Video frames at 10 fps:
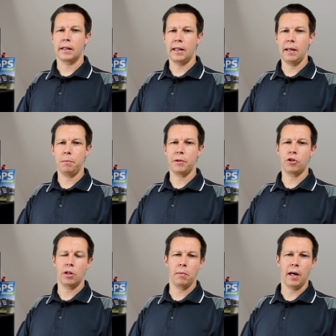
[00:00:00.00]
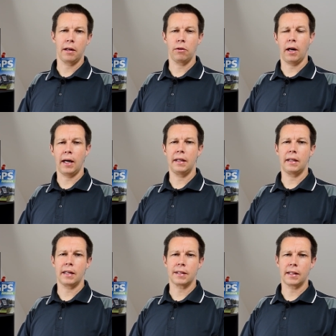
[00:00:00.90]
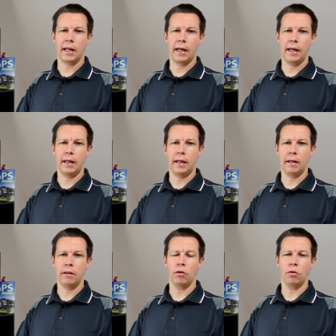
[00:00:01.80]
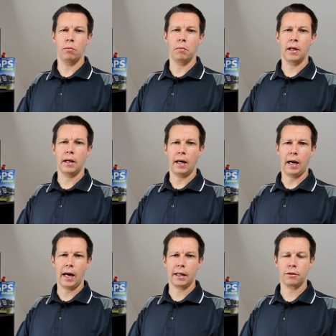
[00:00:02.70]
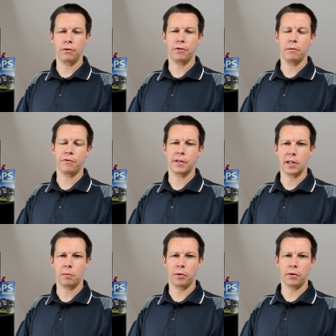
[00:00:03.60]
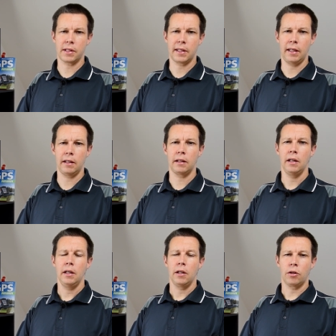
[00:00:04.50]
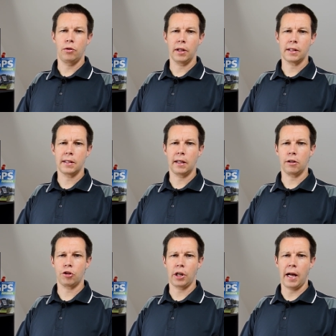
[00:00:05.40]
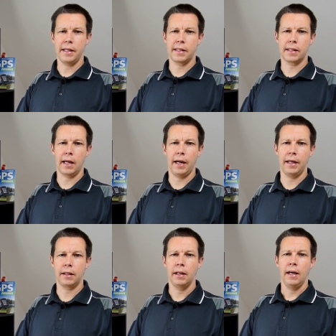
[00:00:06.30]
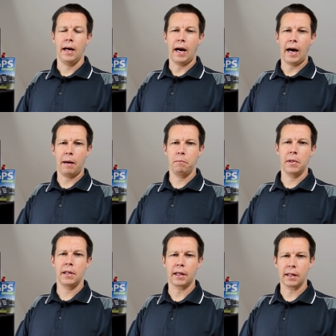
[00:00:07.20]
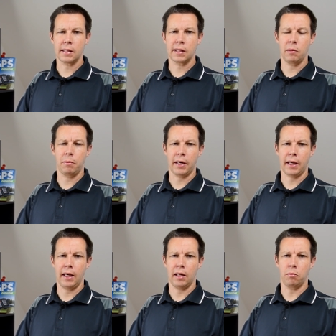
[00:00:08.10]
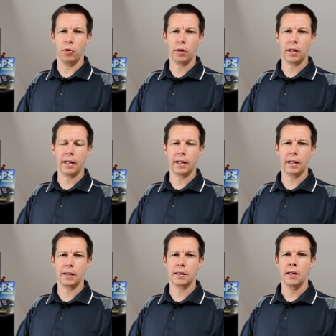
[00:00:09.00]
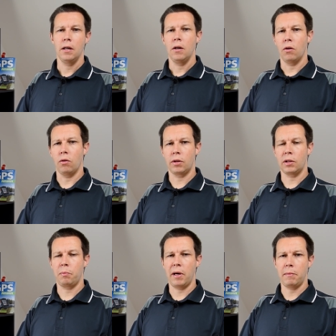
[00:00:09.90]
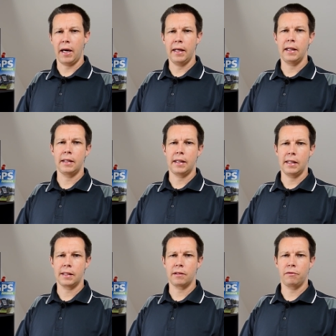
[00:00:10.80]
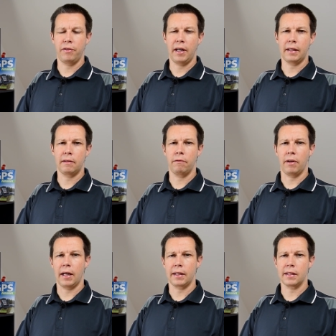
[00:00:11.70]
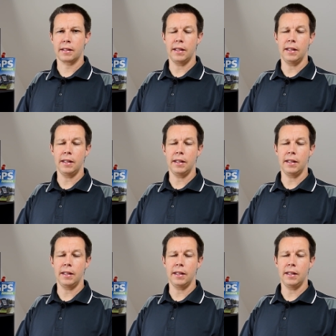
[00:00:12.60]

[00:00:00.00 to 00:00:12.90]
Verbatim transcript: gibt Shimano an, dass eine um 58 Prozent kürzere Schaltzeit am Ritzelpaket möglich ist. Und bei meinen Testfahrten war das